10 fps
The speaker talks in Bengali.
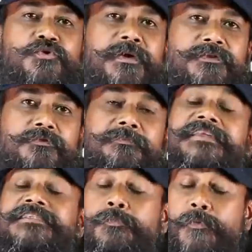শুধুমাত্র
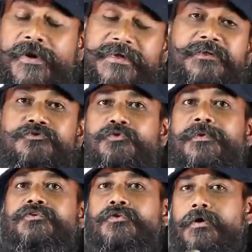ম্যাচের পয়েন্টটাই
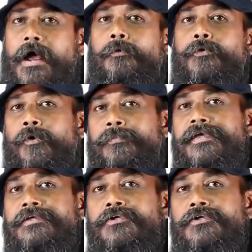শুধুমাত্র কাউন্ট হবে